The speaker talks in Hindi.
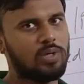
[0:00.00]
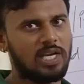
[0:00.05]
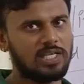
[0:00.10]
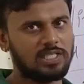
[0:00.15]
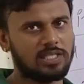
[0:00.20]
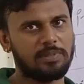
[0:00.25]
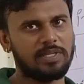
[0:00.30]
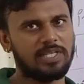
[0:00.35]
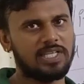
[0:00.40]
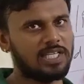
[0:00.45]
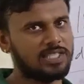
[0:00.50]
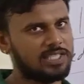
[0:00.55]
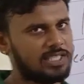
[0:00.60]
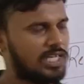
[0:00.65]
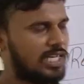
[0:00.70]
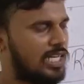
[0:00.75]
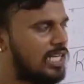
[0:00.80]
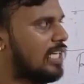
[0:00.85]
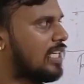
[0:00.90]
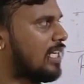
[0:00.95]
ऐसा मैंने याद
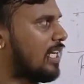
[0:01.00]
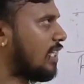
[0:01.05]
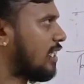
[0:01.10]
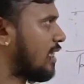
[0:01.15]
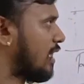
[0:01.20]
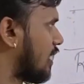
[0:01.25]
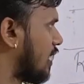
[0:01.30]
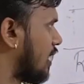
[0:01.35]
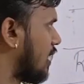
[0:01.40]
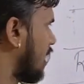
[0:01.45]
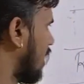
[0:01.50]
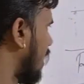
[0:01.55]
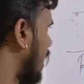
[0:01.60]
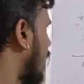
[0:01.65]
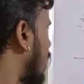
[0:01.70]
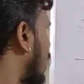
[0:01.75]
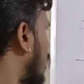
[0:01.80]
करने के लिए कह दिया था ठीक है ना